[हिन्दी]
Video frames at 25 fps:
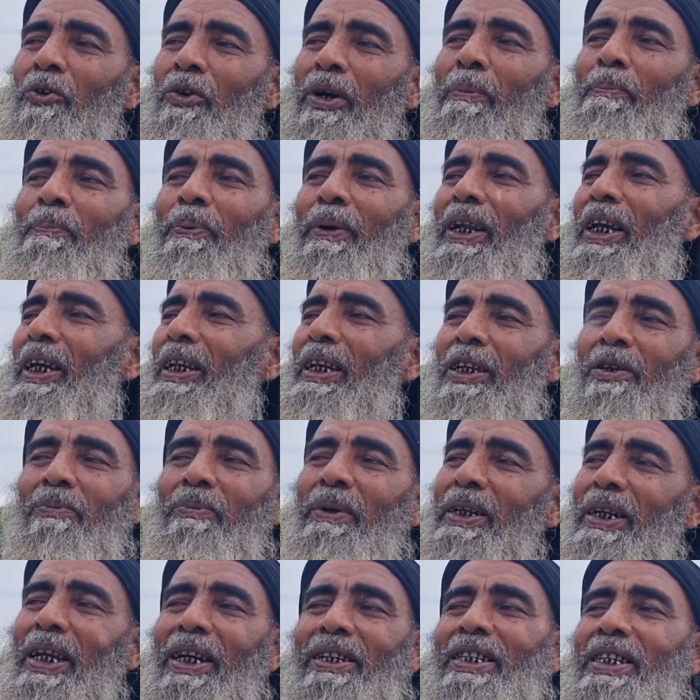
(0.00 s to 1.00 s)
तो कंप्लीट
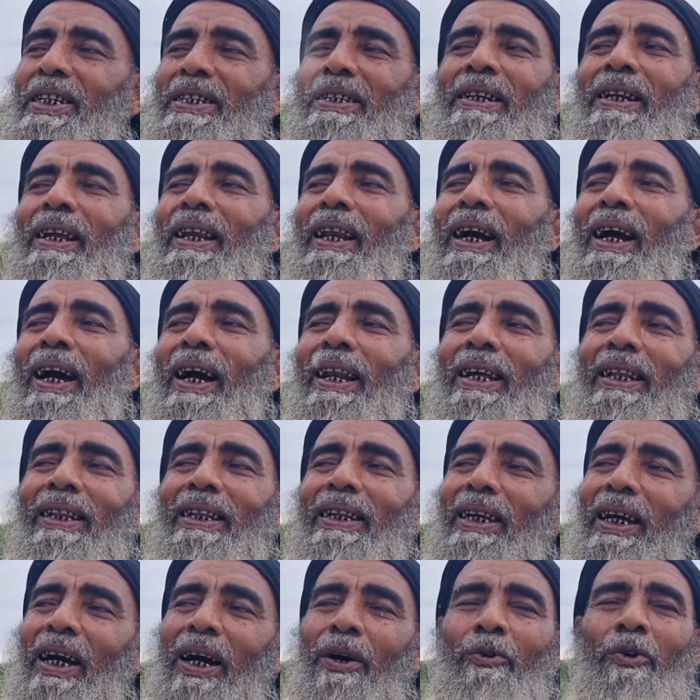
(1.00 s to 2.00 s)
इसमें टैक्स एक्स नहीं लगाने
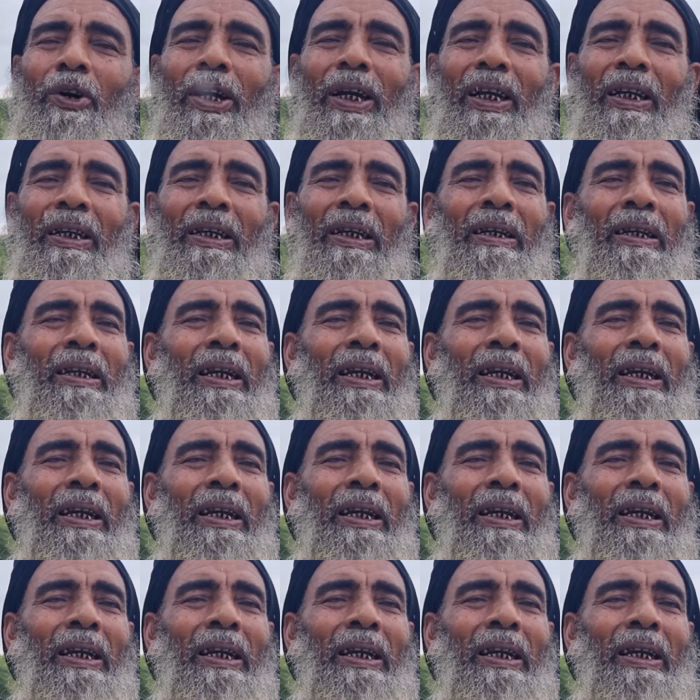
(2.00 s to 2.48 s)
दिया वही